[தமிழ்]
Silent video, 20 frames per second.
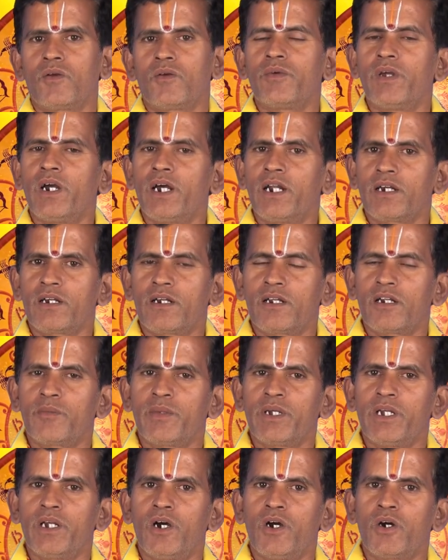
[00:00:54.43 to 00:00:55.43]

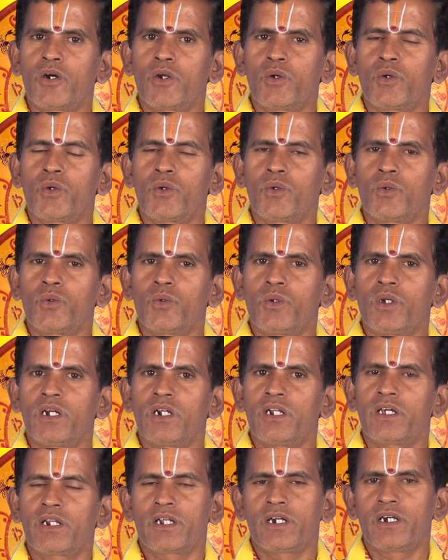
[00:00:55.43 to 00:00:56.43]
வியாழக்கிழமை ஆறு டு
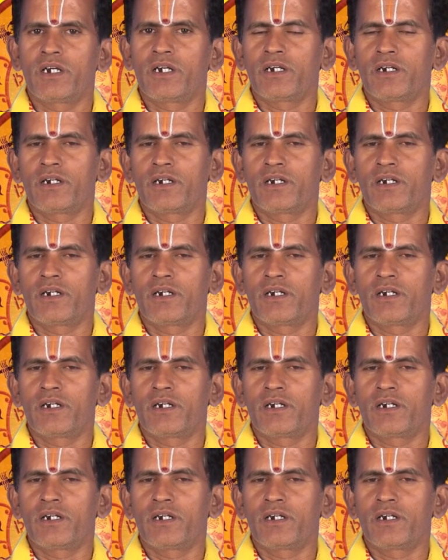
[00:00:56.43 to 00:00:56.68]
ஏழரை